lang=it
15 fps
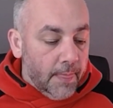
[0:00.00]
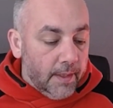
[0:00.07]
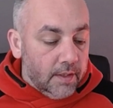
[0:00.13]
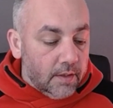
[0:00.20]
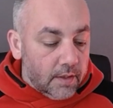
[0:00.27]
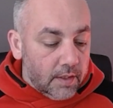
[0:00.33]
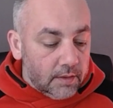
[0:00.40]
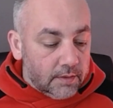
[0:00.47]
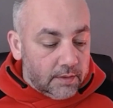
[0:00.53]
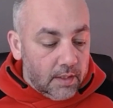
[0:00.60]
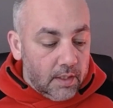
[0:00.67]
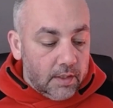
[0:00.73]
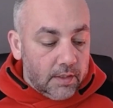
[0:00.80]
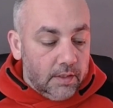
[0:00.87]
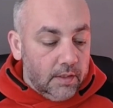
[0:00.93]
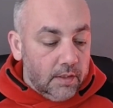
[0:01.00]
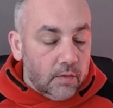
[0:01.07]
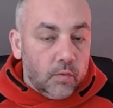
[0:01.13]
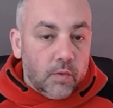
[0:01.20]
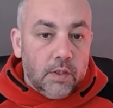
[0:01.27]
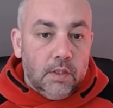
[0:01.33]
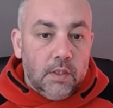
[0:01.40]
In realtà i
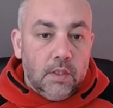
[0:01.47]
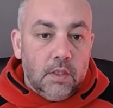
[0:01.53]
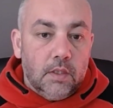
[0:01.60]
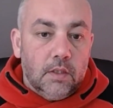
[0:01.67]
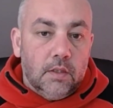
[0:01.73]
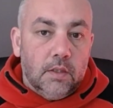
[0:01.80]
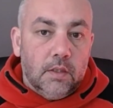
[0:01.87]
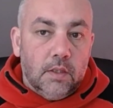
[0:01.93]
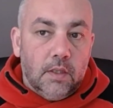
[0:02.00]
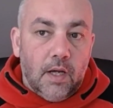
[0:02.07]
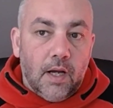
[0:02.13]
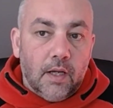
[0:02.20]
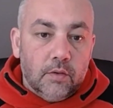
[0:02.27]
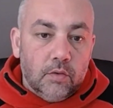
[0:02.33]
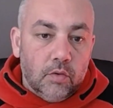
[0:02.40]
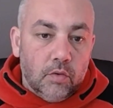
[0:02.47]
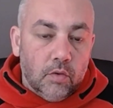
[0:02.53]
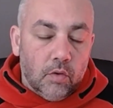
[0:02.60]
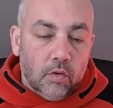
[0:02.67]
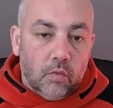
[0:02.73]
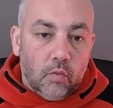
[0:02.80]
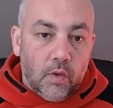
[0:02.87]
liquidi eh,
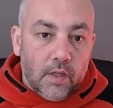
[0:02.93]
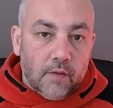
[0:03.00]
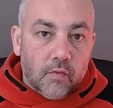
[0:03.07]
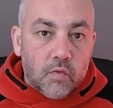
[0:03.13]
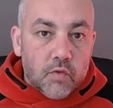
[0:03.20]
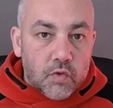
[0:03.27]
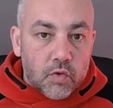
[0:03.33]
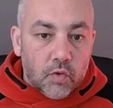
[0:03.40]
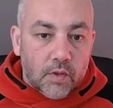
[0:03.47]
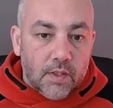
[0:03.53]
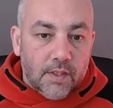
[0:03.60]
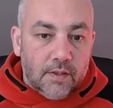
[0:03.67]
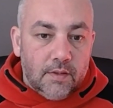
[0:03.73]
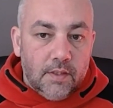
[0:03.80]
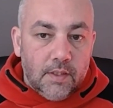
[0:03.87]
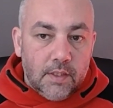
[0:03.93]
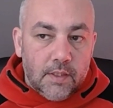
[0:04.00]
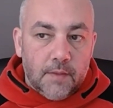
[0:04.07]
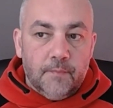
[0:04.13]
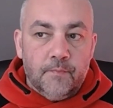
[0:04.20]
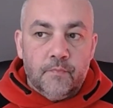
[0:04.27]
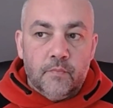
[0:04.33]
hanno quella funzione
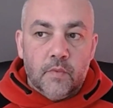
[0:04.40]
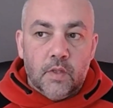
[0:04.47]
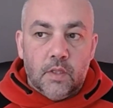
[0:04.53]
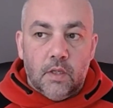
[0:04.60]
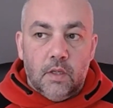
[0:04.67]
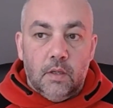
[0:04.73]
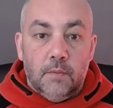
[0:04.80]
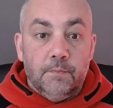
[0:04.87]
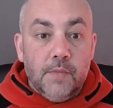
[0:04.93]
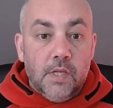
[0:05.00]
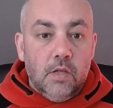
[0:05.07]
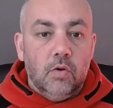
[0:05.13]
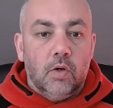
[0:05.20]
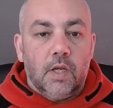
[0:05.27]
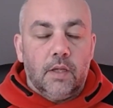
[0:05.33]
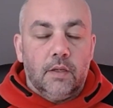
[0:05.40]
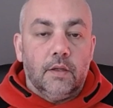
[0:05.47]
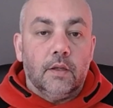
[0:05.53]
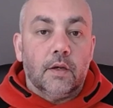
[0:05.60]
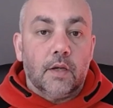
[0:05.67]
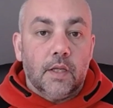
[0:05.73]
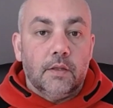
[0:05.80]
di eh, migliorare
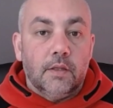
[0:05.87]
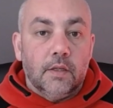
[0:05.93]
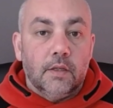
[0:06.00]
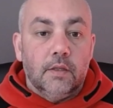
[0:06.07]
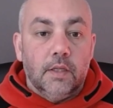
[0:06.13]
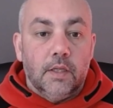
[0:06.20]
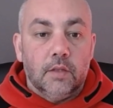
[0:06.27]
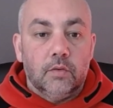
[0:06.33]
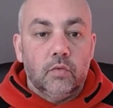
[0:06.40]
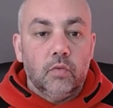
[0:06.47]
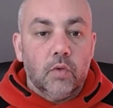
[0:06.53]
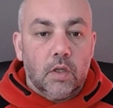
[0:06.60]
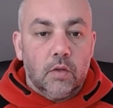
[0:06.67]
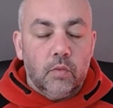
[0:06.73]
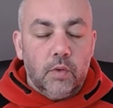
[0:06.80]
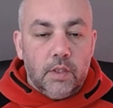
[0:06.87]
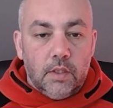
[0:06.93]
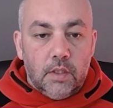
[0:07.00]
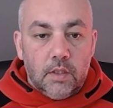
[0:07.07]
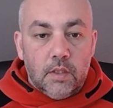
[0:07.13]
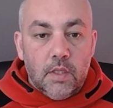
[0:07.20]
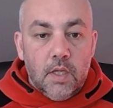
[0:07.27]
il rating di cattura,
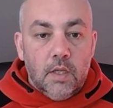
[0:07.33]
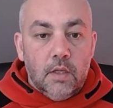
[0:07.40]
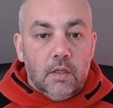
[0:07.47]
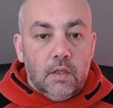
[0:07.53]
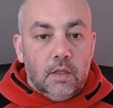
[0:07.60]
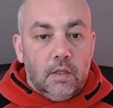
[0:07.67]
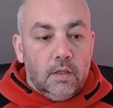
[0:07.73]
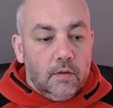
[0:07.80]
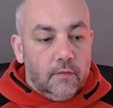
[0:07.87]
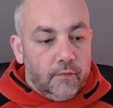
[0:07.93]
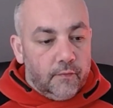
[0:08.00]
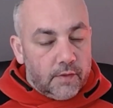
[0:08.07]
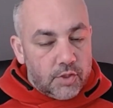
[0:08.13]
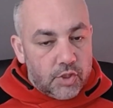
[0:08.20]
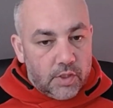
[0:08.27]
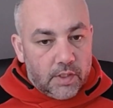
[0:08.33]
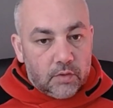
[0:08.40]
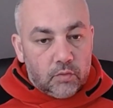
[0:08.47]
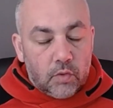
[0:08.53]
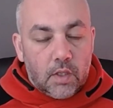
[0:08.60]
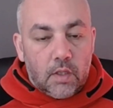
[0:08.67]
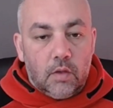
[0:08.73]
quindi eh, farci
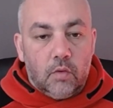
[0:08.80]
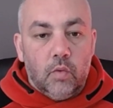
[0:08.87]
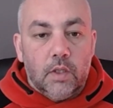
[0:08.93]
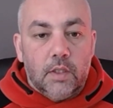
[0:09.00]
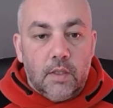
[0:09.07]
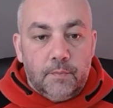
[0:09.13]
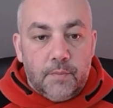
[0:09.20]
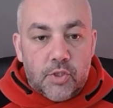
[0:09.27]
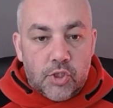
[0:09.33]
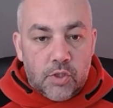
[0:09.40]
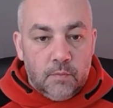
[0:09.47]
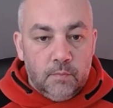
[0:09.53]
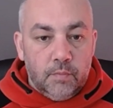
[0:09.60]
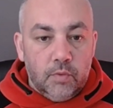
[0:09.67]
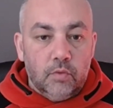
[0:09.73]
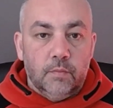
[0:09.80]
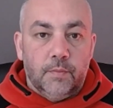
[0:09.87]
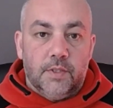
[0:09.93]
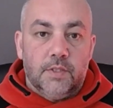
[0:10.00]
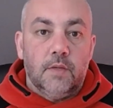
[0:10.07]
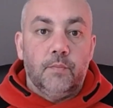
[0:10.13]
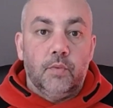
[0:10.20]
catturare qualche pesce in più, per
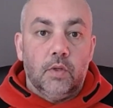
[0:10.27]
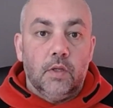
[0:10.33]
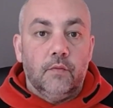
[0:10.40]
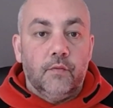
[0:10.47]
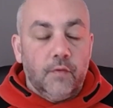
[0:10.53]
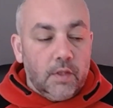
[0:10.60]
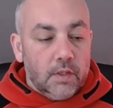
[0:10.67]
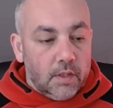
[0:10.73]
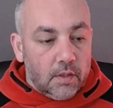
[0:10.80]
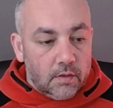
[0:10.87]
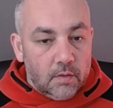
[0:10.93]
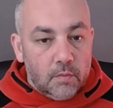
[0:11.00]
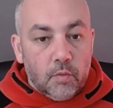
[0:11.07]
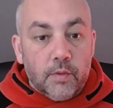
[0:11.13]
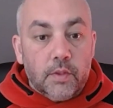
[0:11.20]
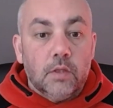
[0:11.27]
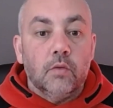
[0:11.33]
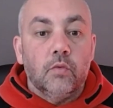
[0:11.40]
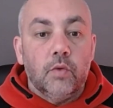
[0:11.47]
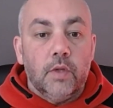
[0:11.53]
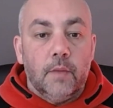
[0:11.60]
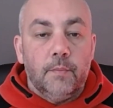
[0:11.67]
esempio nel feeder, nel momento in
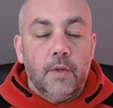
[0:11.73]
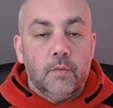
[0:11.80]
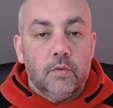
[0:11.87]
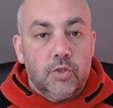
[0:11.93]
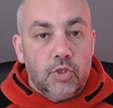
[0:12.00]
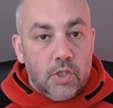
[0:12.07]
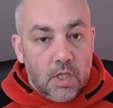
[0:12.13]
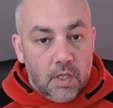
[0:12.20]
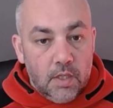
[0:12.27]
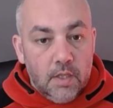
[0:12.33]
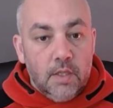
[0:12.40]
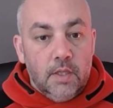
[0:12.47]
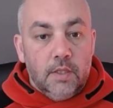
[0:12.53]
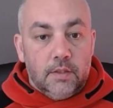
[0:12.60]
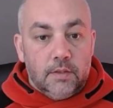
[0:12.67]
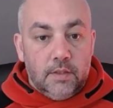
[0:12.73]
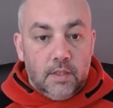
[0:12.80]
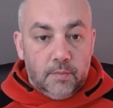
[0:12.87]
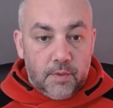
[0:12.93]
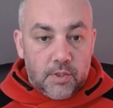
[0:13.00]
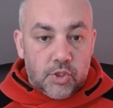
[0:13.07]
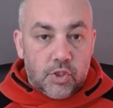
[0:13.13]
cui abbiamo già dei
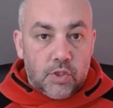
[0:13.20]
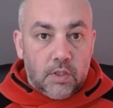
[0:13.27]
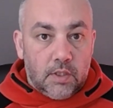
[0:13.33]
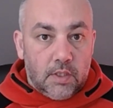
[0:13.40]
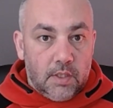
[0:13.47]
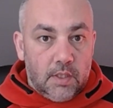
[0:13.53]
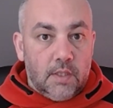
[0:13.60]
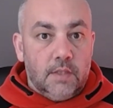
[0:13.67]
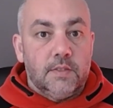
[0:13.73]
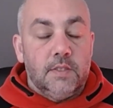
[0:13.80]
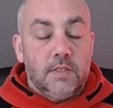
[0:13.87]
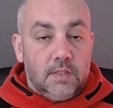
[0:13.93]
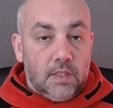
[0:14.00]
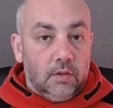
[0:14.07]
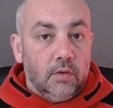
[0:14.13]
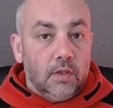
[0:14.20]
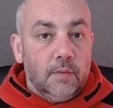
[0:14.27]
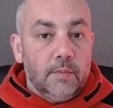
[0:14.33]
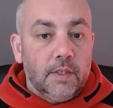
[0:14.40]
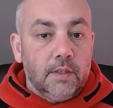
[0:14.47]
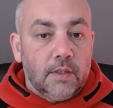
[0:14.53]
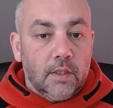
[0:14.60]
pesci che si stanno
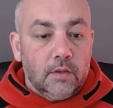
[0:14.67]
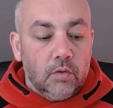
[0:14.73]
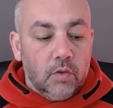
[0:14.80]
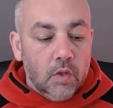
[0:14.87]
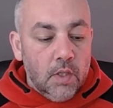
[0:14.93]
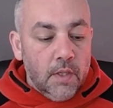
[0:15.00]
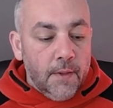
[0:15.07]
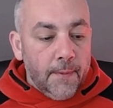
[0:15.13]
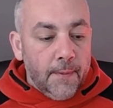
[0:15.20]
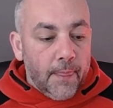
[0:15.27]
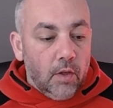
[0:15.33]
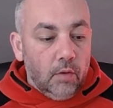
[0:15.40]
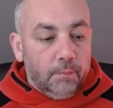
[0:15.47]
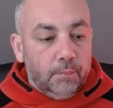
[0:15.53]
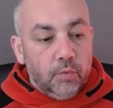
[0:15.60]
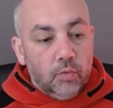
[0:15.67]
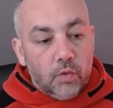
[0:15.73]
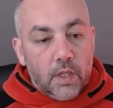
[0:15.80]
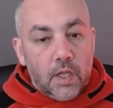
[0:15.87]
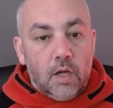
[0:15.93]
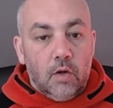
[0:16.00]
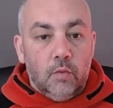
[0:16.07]
alimentando,
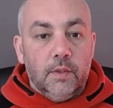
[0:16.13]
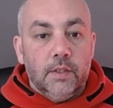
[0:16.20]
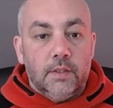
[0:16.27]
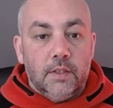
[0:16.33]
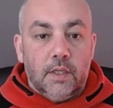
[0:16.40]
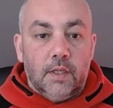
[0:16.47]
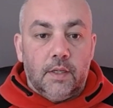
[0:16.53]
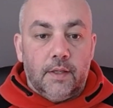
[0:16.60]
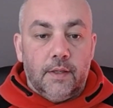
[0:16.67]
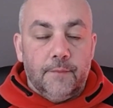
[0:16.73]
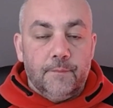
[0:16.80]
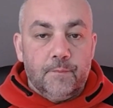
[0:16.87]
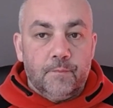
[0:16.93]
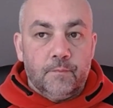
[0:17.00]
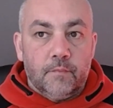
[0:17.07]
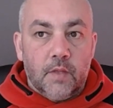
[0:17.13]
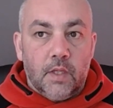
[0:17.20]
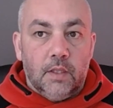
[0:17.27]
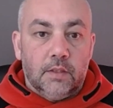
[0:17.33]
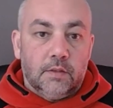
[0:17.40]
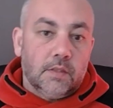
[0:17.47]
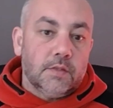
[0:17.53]
oppure aumentare mh, mm,
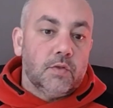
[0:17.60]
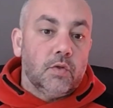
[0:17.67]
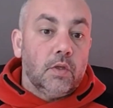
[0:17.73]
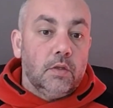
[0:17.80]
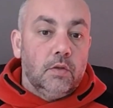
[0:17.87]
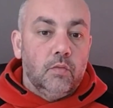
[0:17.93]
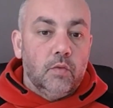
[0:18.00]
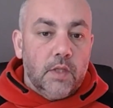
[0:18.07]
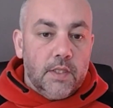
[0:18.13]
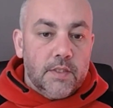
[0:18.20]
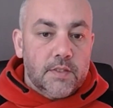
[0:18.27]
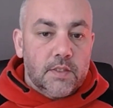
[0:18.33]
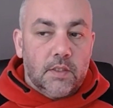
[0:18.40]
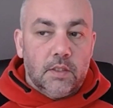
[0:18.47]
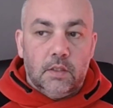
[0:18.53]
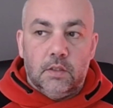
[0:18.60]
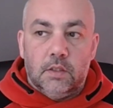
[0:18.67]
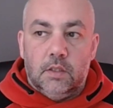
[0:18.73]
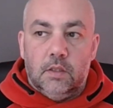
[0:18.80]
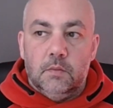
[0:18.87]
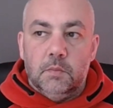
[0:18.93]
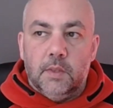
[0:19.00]
la trazione di un'esca
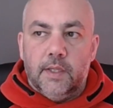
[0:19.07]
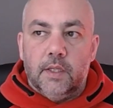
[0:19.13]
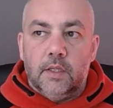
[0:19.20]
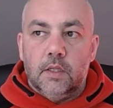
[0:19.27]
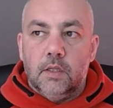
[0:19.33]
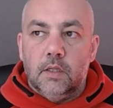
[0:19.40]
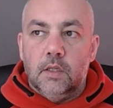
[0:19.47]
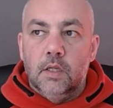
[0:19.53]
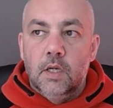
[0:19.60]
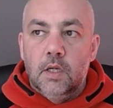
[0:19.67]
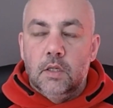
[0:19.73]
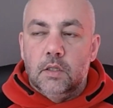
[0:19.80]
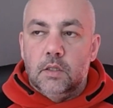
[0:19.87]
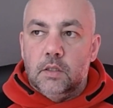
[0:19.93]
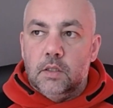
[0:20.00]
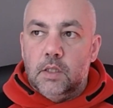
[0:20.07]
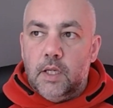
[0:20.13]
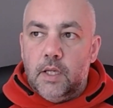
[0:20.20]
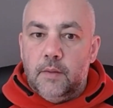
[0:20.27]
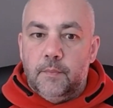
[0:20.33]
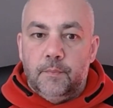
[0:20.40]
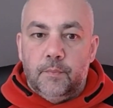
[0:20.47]
che magari eh,
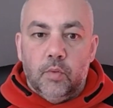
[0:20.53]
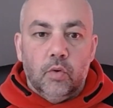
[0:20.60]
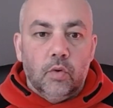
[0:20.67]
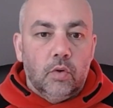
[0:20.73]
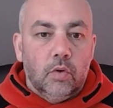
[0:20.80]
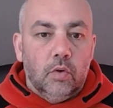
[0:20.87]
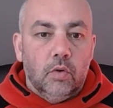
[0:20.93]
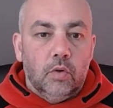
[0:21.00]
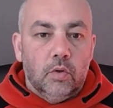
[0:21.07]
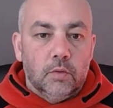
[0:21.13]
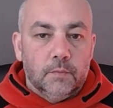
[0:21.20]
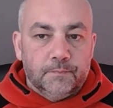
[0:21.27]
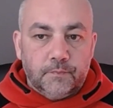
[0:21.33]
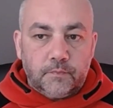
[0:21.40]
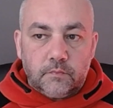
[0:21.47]
è poco,